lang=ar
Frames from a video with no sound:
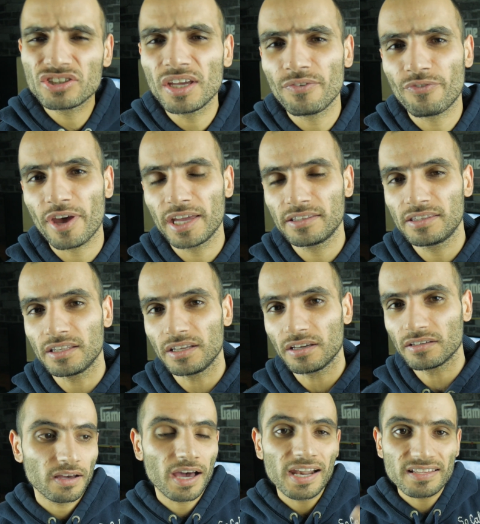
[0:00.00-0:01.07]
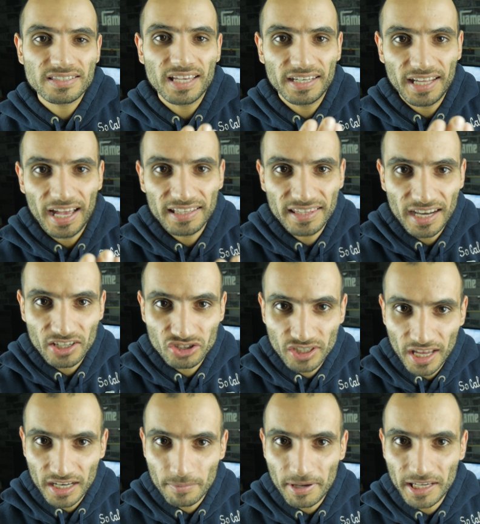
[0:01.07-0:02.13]
شيء في هذه الدنيا خلص يعني حتى
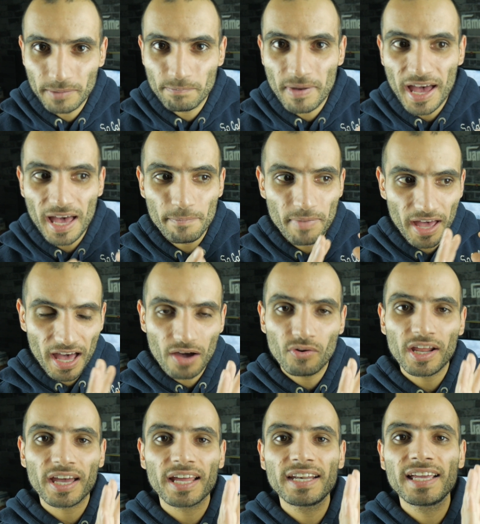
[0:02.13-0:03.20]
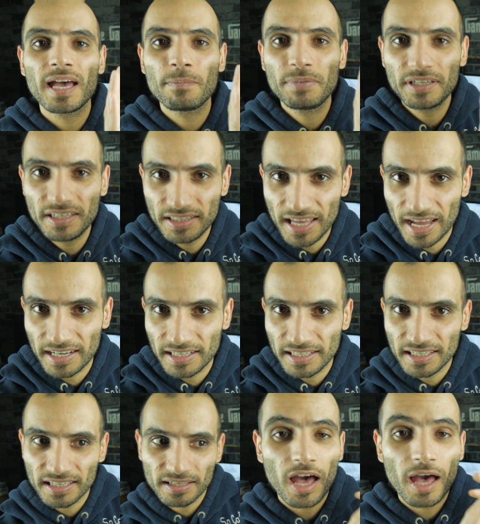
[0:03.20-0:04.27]
الاشياء اللي بحبها عم بحاول اخليها بعيده
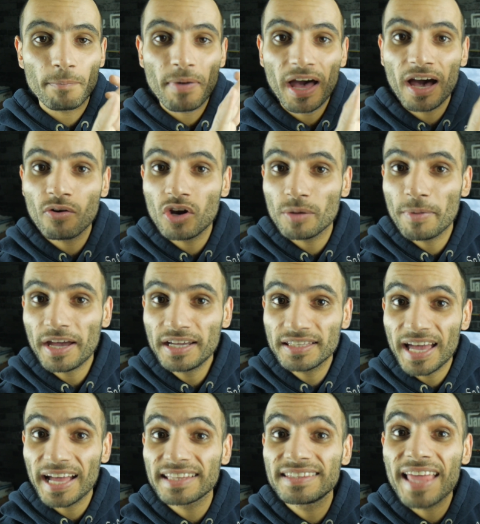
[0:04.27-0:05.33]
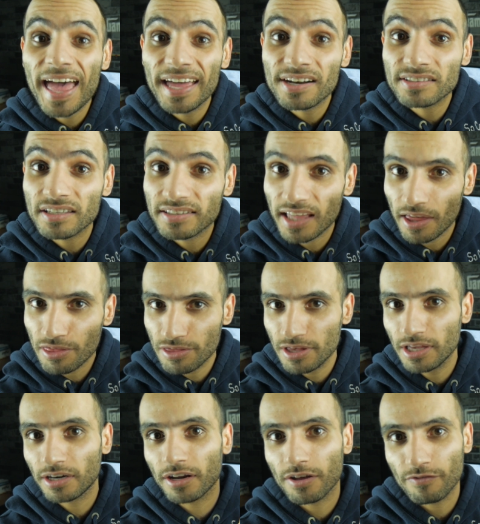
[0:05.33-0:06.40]
عني عم بحاول ابعدها عن دائره
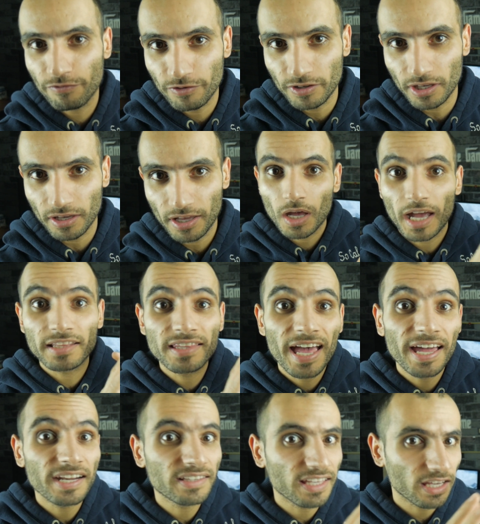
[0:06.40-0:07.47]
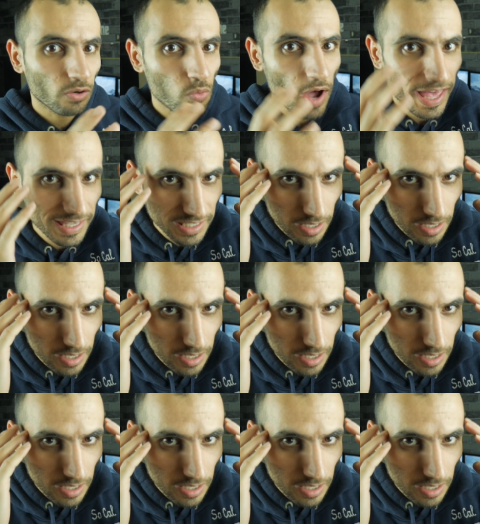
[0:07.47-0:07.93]
التاثير في عن دائره اغوائي